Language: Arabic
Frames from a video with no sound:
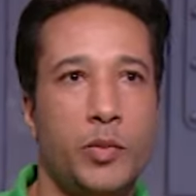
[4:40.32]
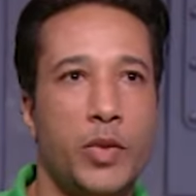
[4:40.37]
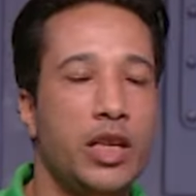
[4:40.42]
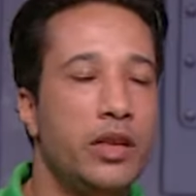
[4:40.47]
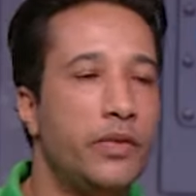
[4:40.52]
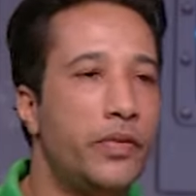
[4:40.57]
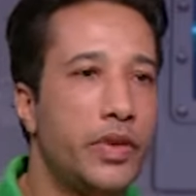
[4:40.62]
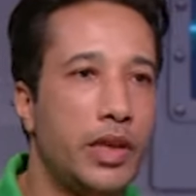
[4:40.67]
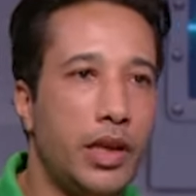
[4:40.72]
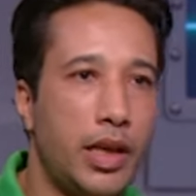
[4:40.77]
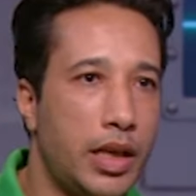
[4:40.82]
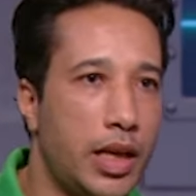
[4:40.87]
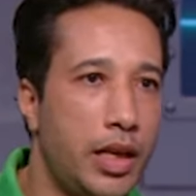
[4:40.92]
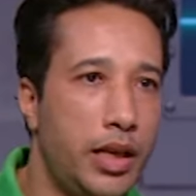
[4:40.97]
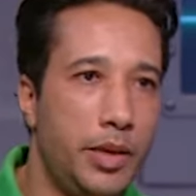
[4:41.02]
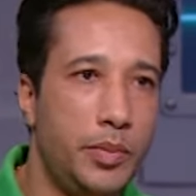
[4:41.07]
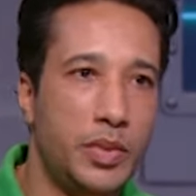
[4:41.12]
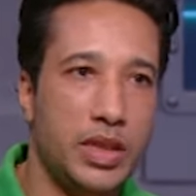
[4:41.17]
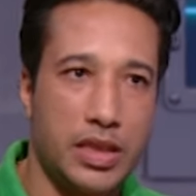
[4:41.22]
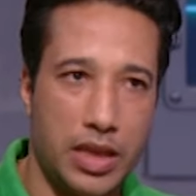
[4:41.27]
ويمكن
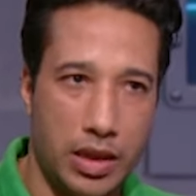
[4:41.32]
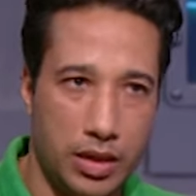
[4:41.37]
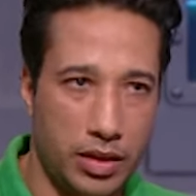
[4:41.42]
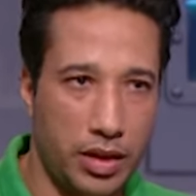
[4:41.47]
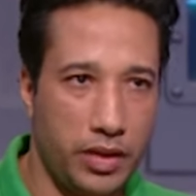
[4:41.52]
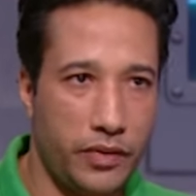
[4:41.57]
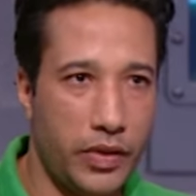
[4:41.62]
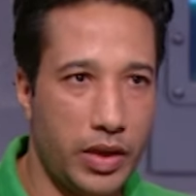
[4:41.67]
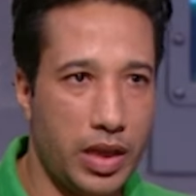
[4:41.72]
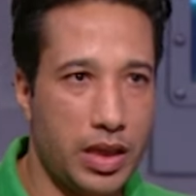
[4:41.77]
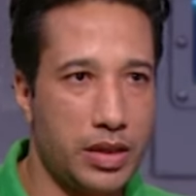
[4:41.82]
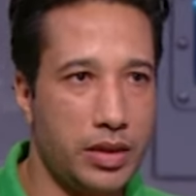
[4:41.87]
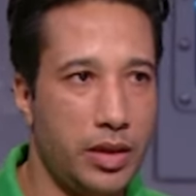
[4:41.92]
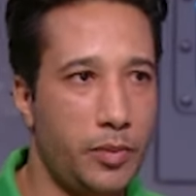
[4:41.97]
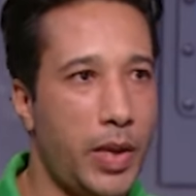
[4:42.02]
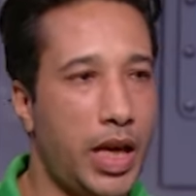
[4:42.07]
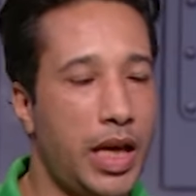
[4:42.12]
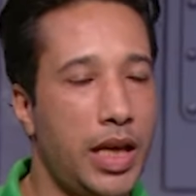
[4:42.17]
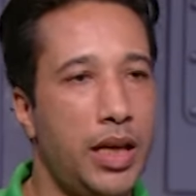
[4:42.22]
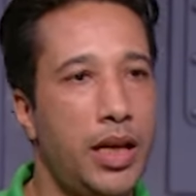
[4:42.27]
في انا لعبت سنتين في
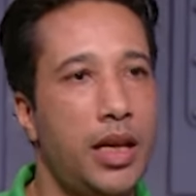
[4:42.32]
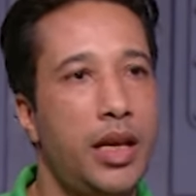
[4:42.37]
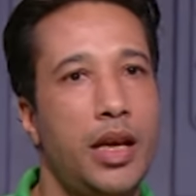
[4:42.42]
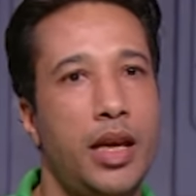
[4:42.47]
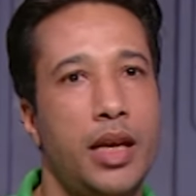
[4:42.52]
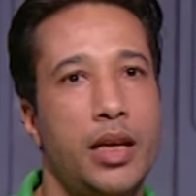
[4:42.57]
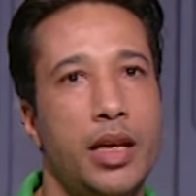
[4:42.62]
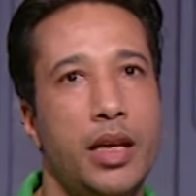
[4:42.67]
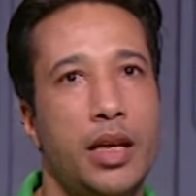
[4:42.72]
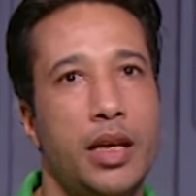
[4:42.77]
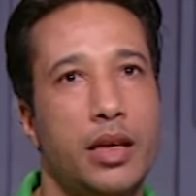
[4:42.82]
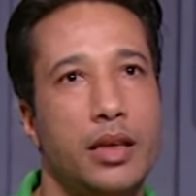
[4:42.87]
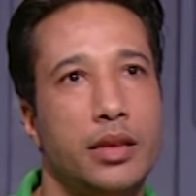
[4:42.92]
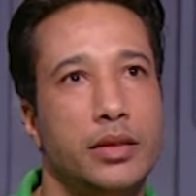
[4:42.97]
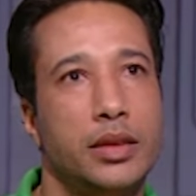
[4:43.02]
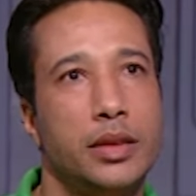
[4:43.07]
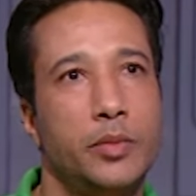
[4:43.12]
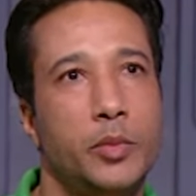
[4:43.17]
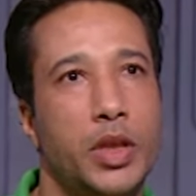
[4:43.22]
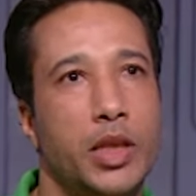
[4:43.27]
غزل المحله
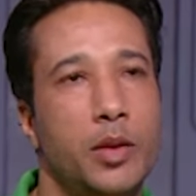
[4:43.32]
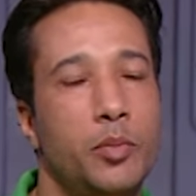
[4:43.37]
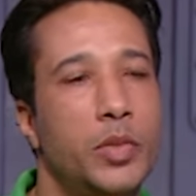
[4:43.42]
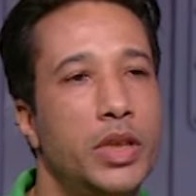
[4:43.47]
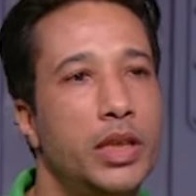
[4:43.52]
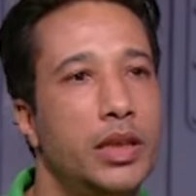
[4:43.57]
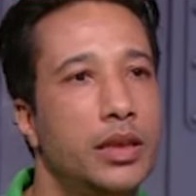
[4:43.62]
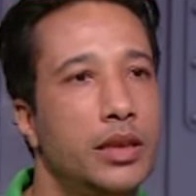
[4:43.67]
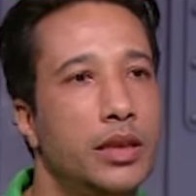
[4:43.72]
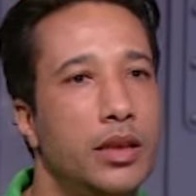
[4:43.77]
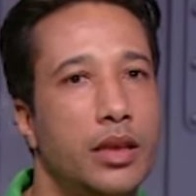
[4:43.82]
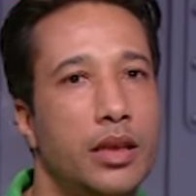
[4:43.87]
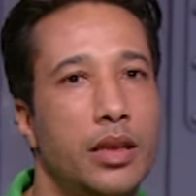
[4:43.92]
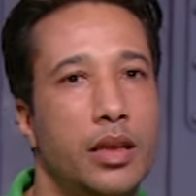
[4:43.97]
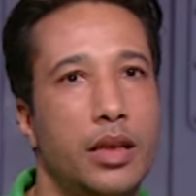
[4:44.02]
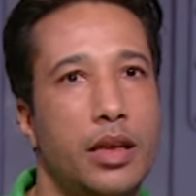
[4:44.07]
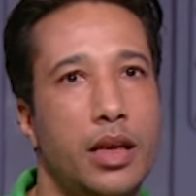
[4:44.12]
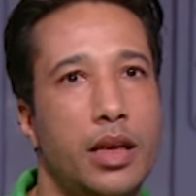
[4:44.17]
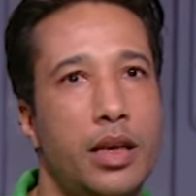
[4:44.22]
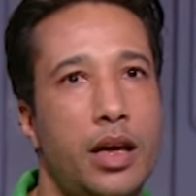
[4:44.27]
انا يمكن
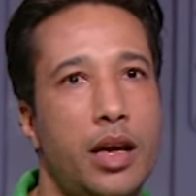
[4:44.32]
من